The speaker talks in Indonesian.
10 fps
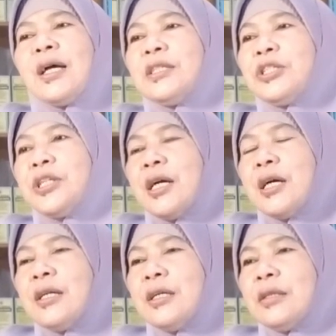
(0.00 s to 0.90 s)
Aisyah
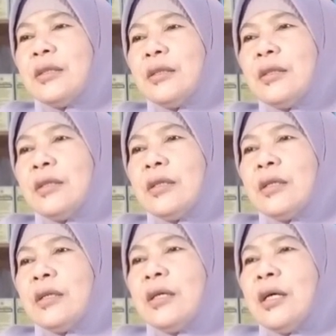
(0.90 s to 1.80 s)

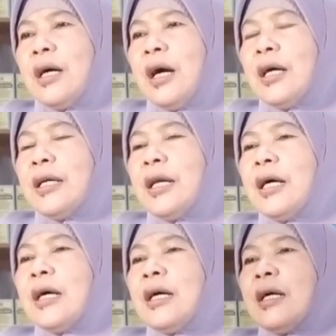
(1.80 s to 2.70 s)

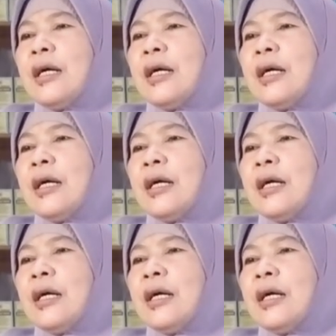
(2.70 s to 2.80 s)
adalah